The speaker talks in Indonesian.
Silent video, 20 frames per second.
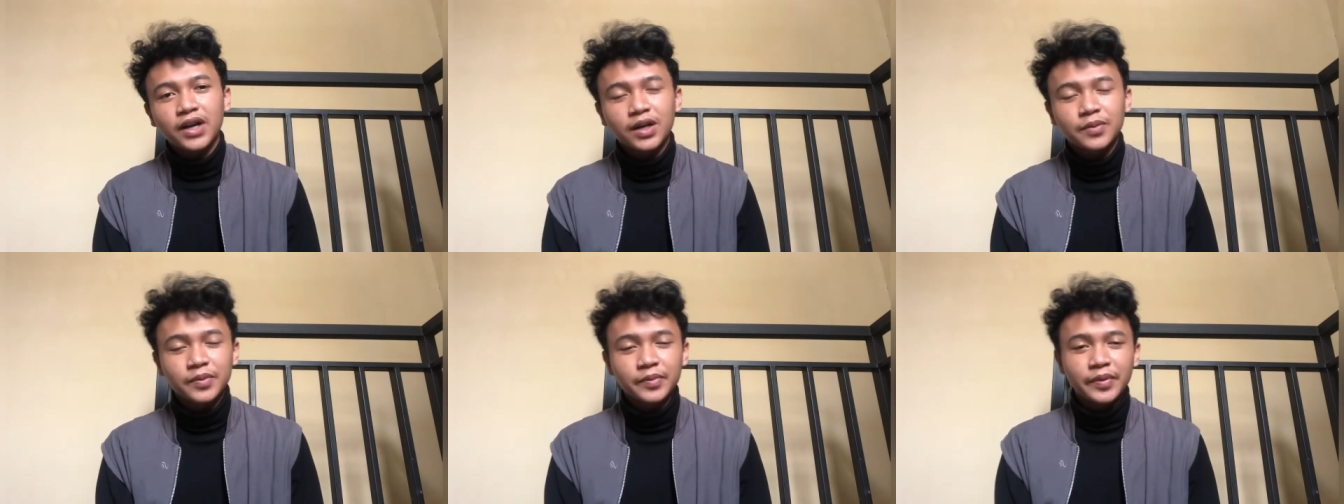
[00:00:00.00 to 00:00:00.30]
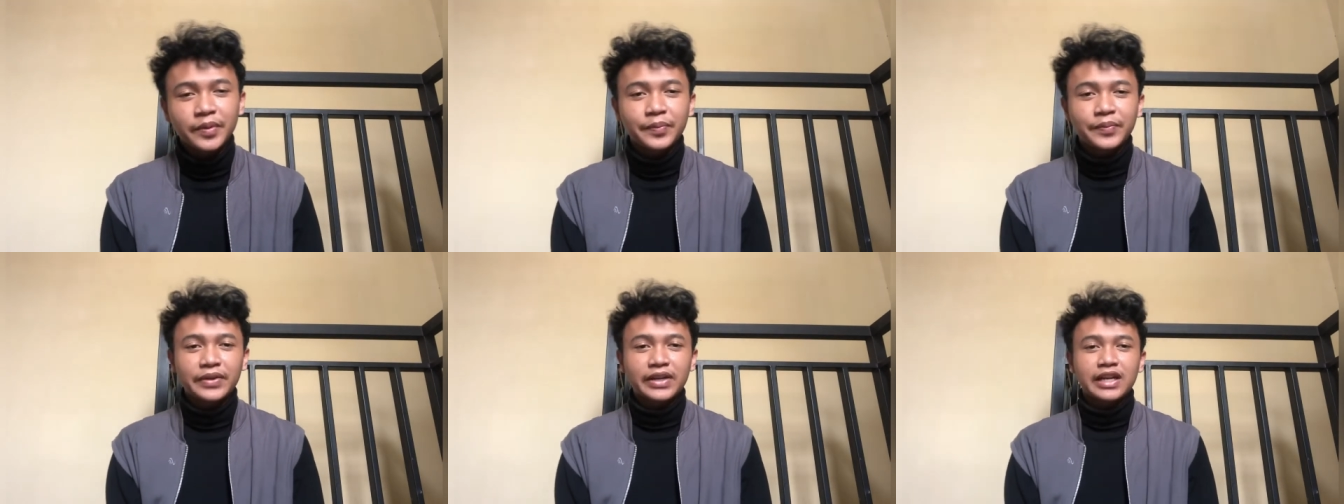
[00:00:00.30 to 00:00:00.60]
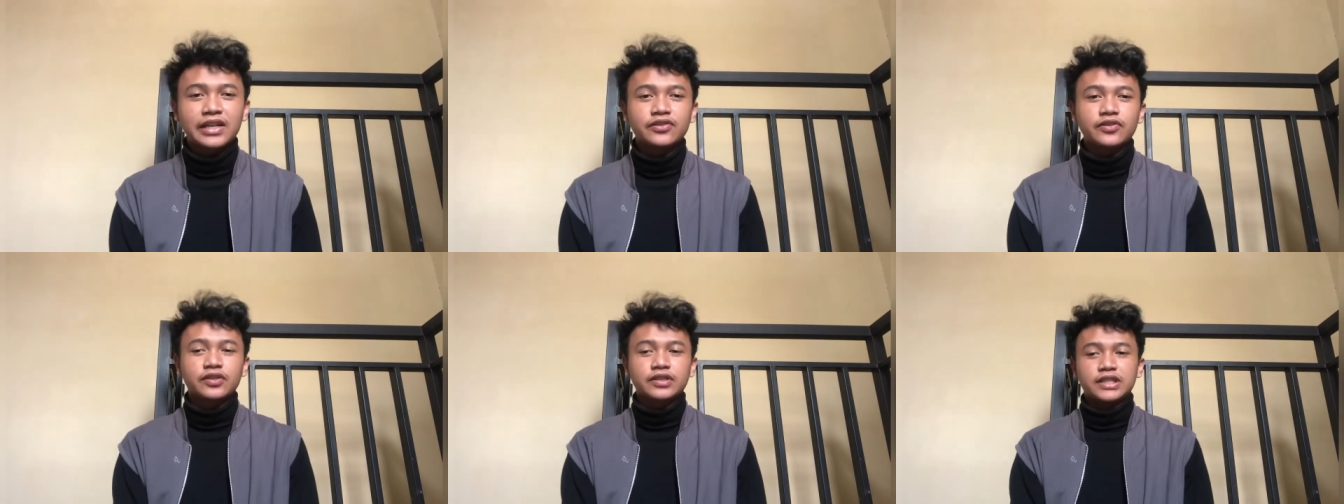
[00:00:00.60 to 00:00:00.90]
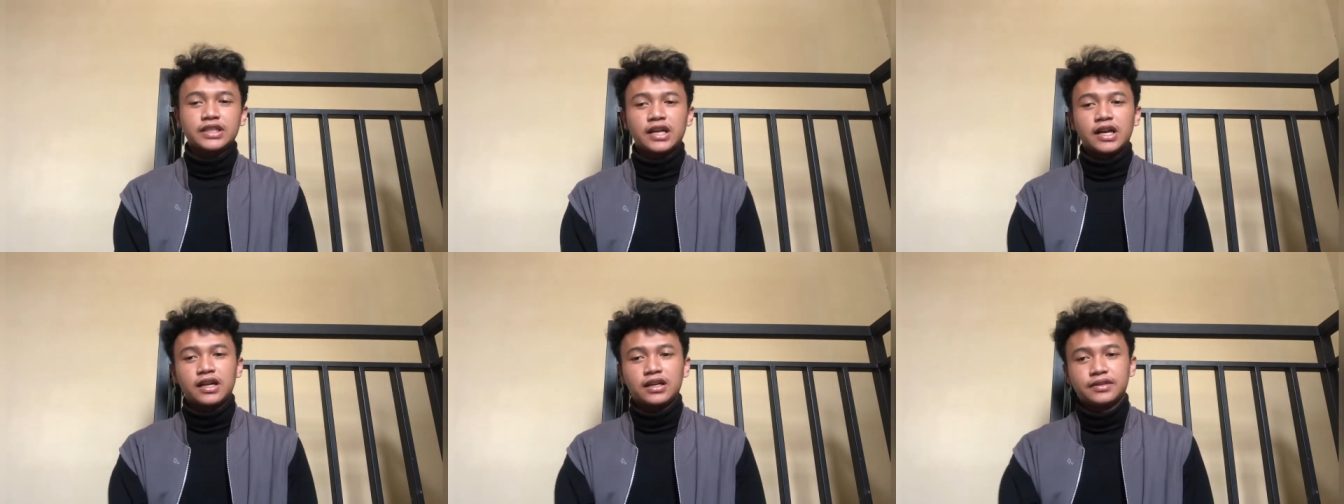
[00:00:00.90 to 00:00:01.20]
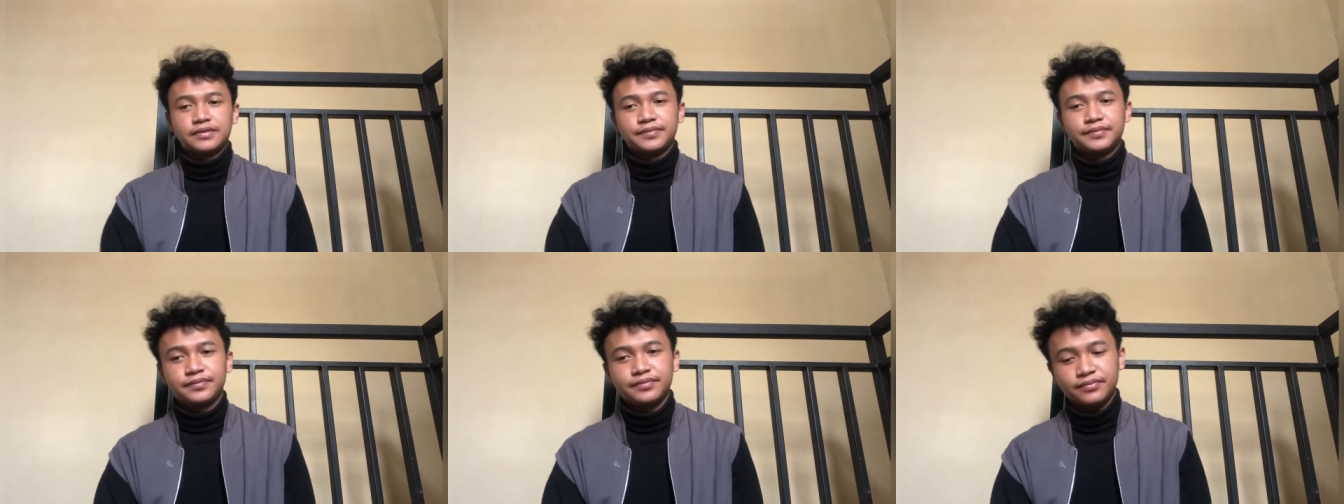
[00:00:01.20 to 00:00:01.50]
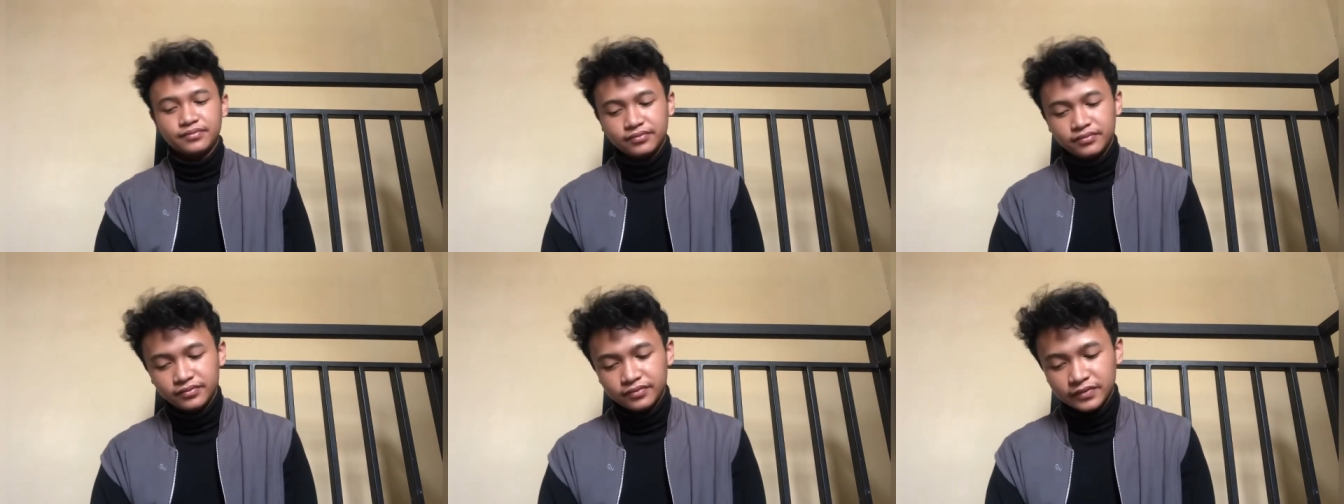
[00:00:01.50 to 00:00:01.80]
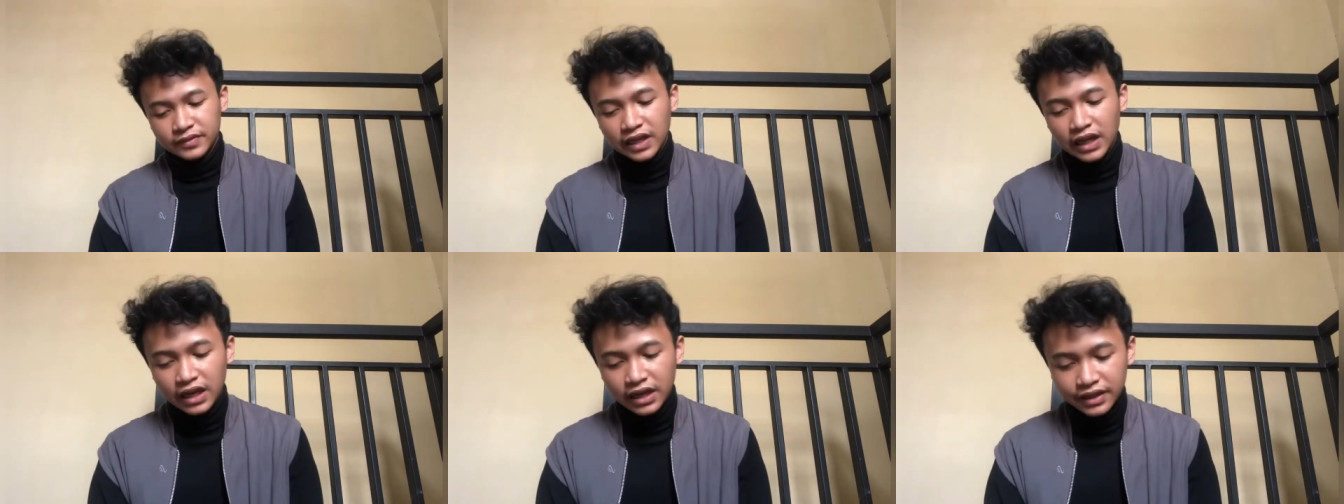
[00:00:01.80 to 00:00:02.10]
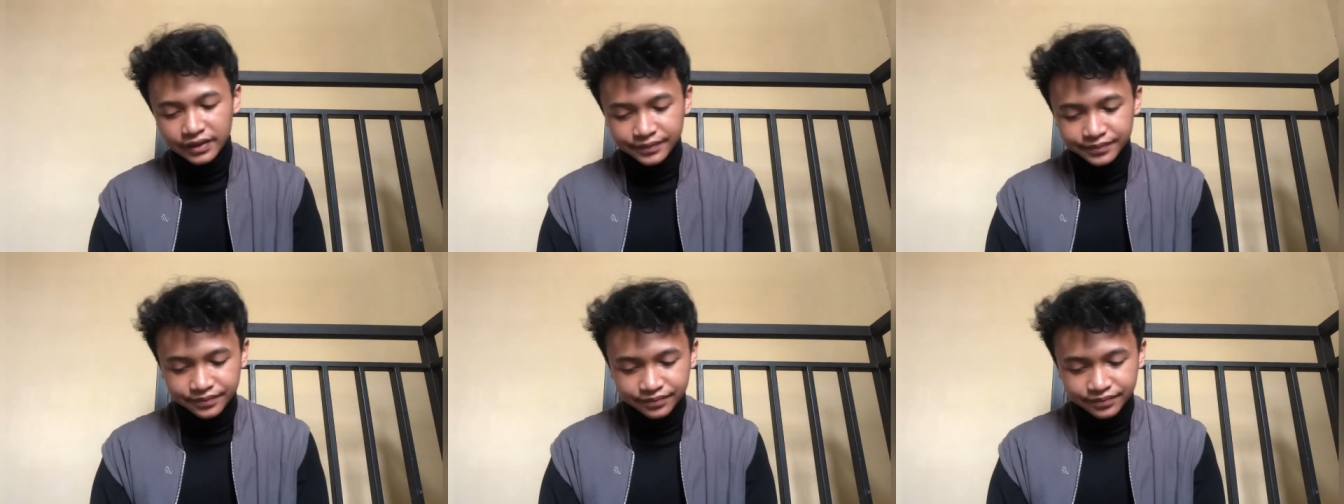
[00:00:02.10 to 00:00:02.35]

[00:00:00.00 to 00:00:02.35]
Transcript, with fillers: kepemimpinan sosial dan